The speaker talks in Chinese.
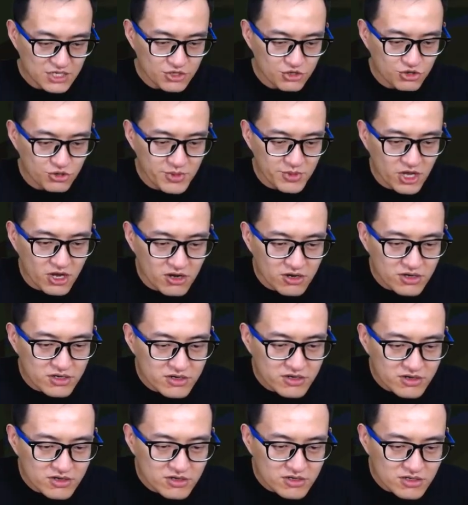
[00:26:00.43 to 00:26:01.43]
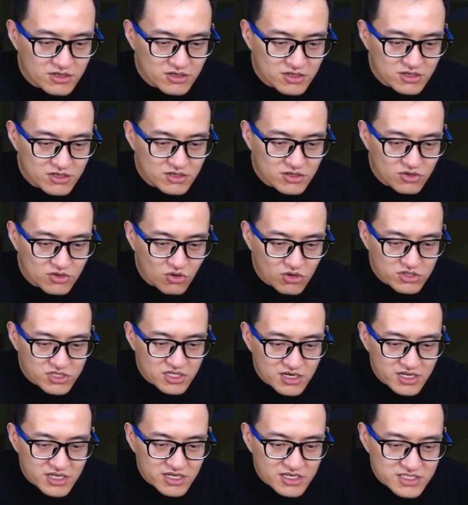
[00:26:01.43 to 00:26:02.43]
有没有？我得
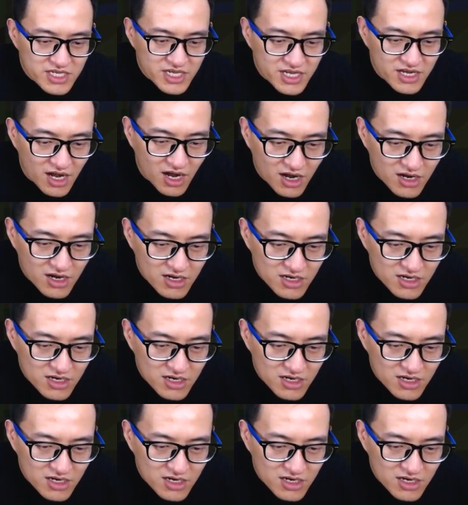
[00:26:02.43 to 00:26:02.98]
了一个这个，